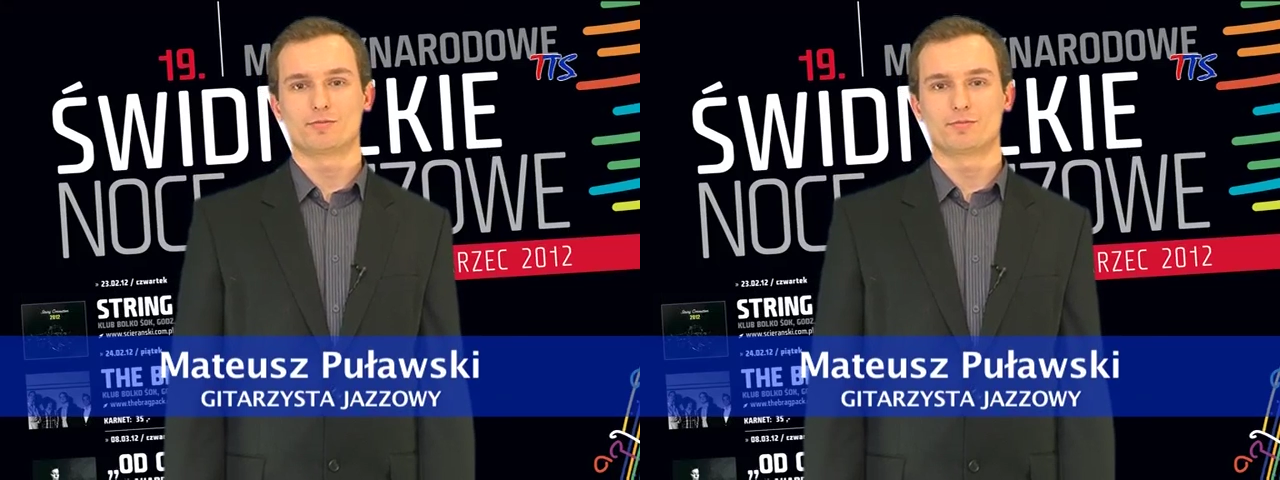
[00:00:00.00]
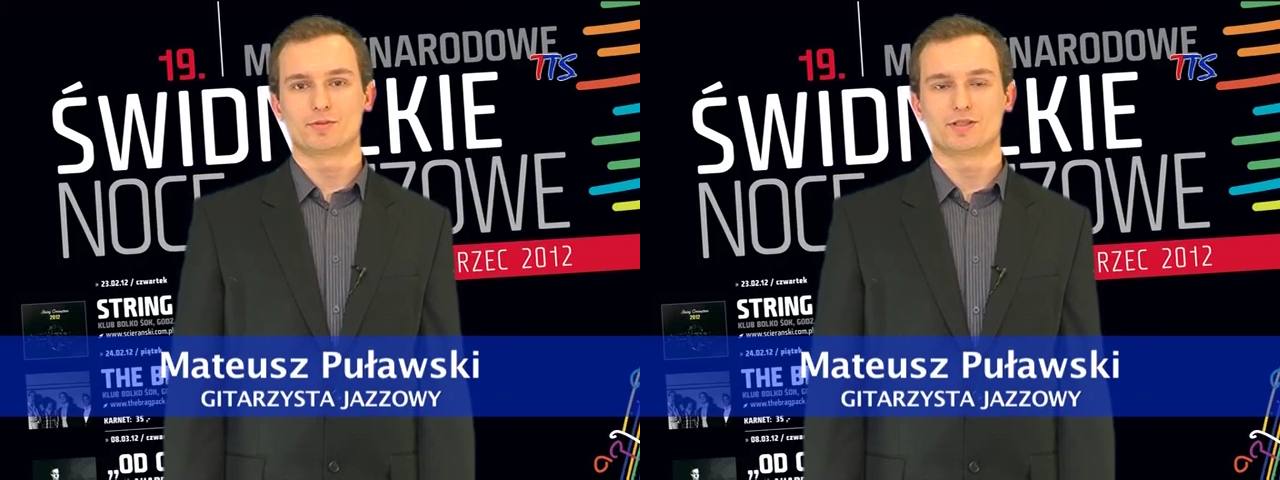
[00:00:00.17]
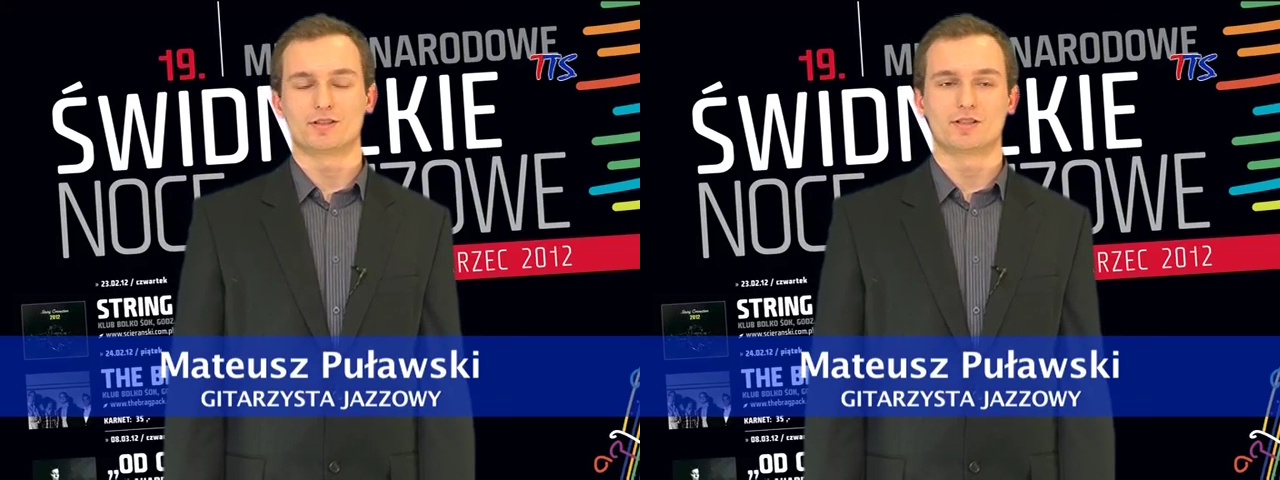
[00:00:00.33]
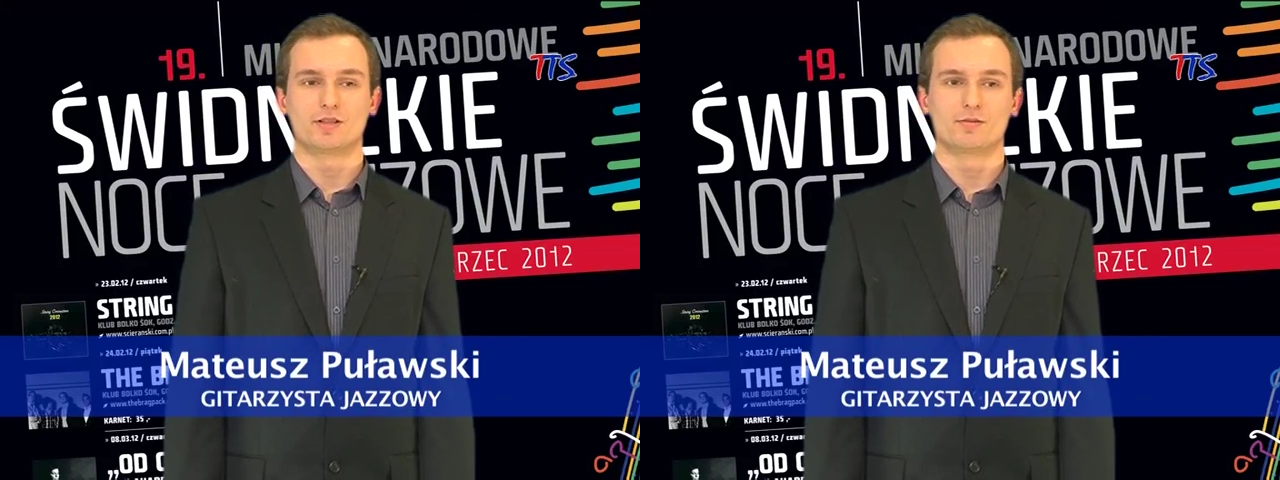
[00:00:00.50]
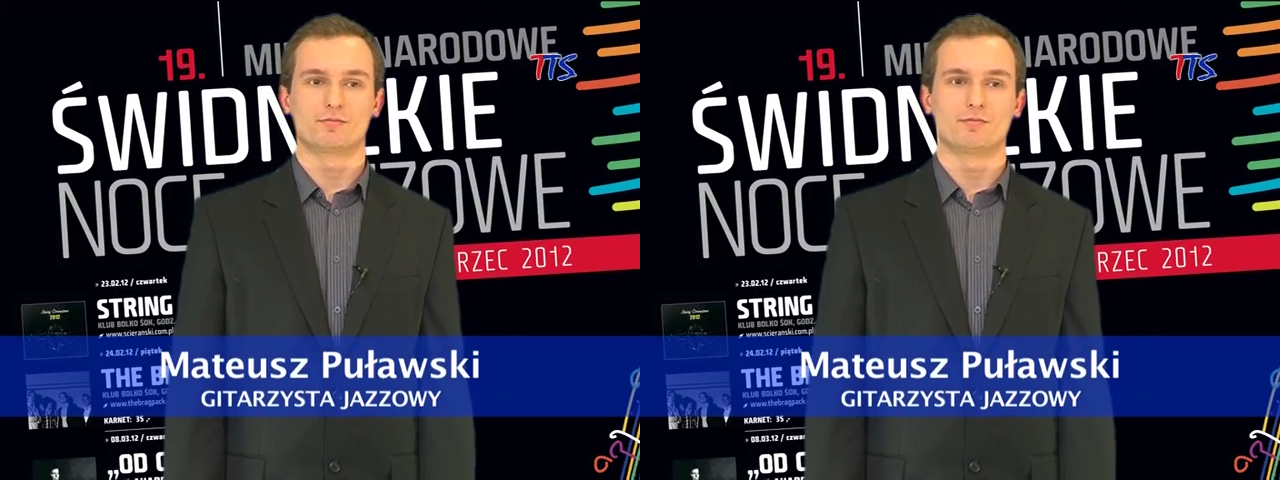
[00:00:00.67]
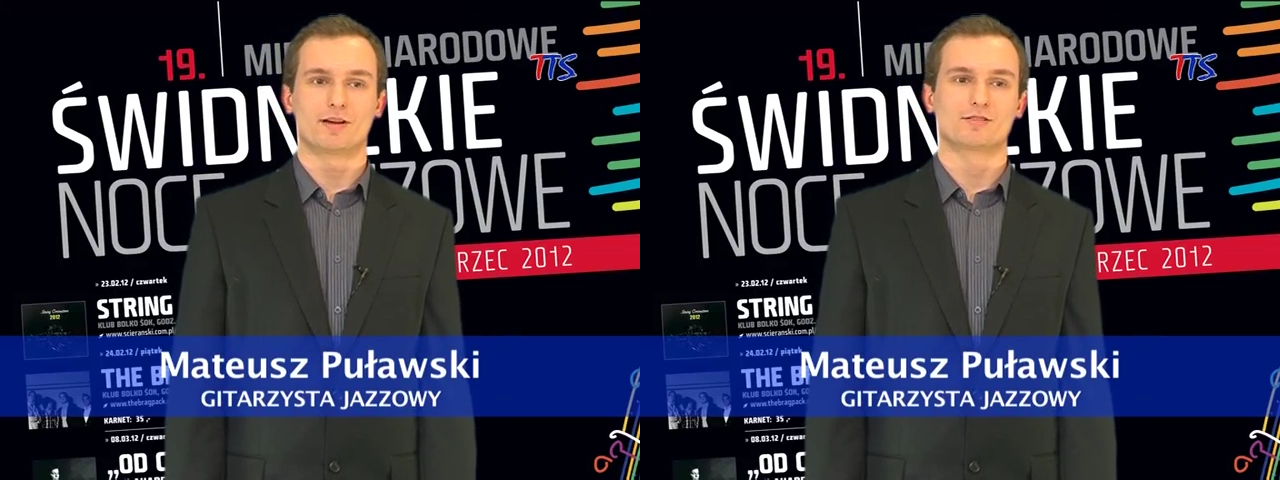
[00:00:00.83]
piosenki
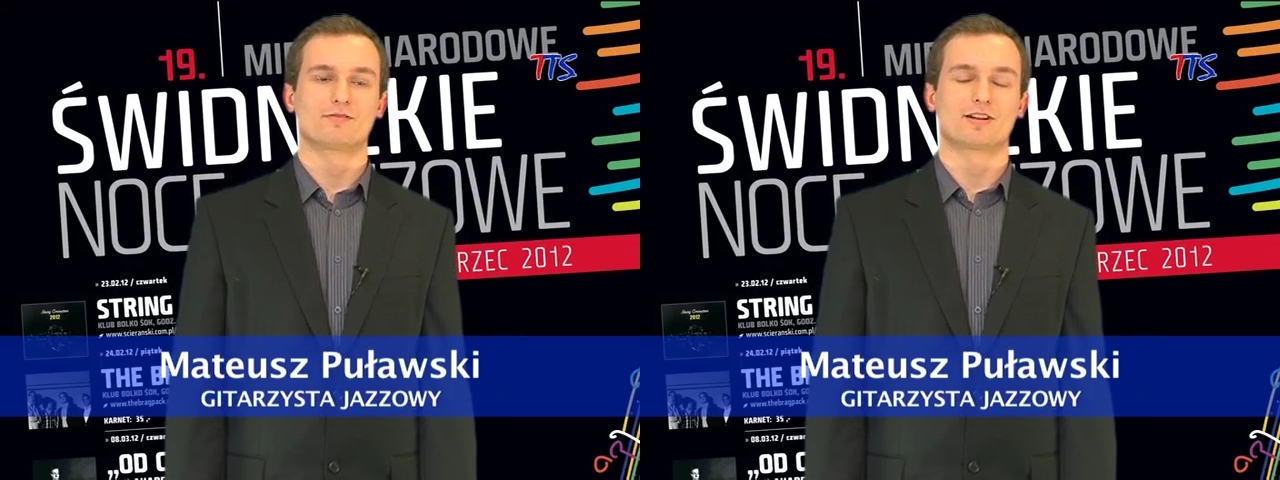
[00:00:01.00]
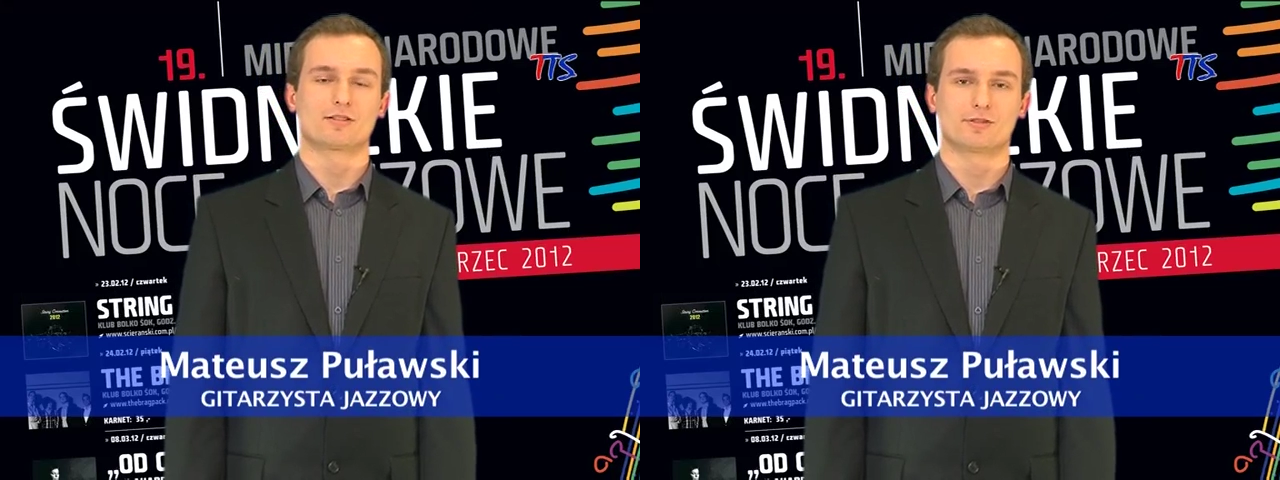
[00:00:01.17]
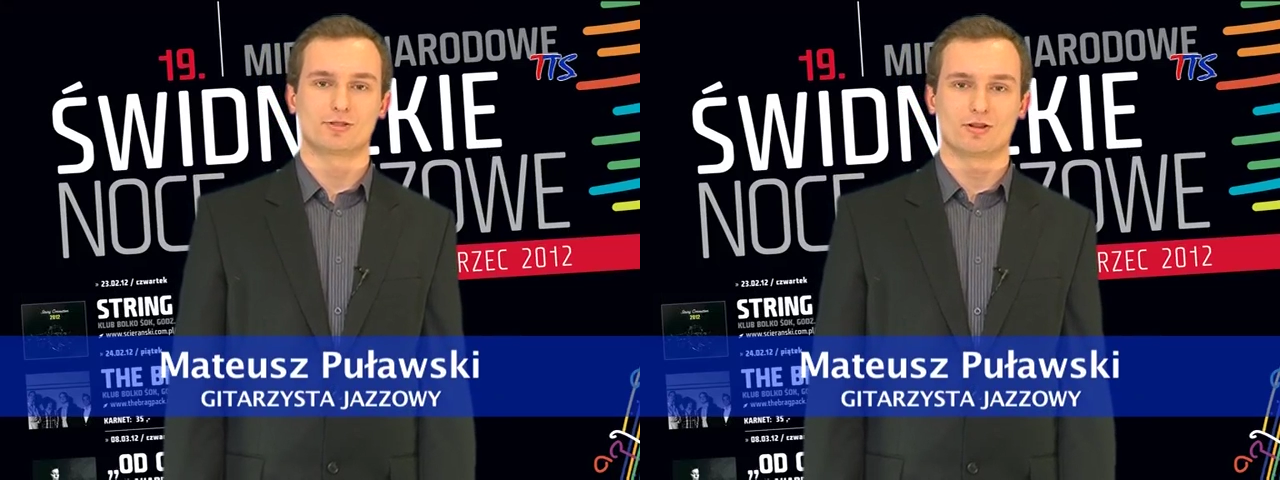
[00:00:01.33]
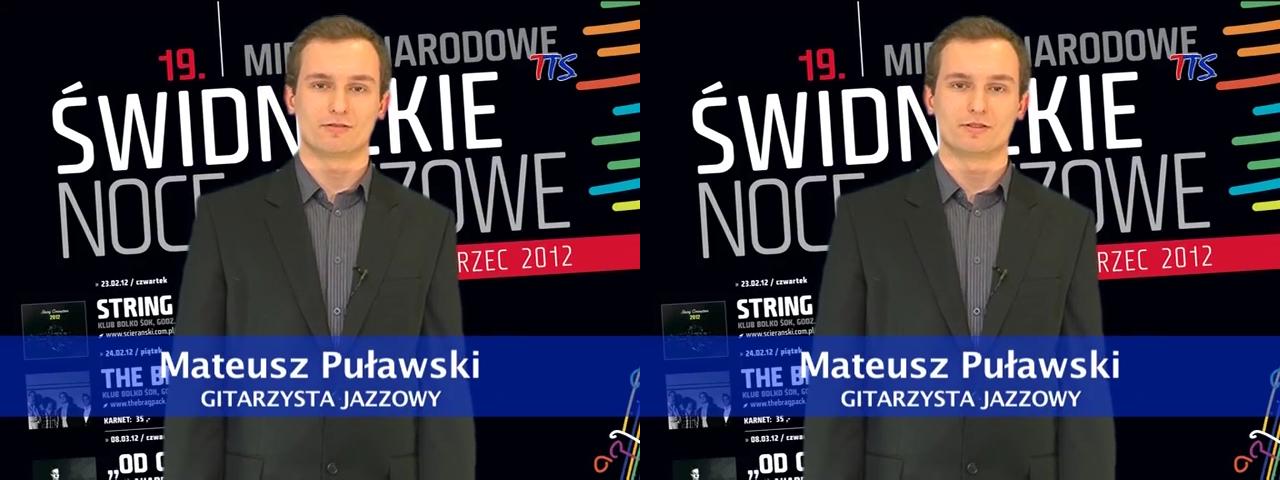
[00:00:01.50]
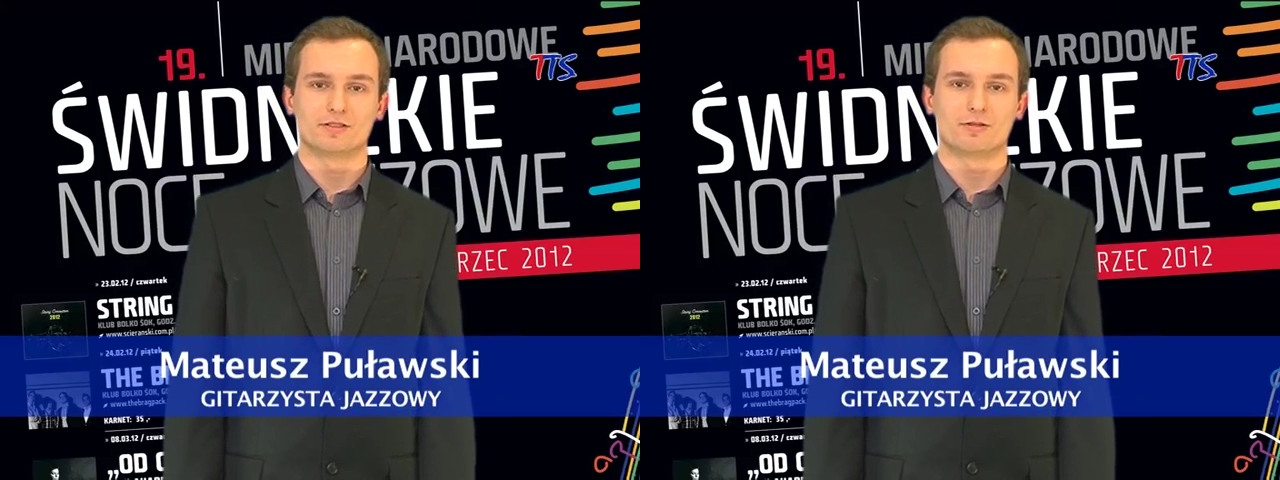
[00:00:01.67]
bardzo wartościowe,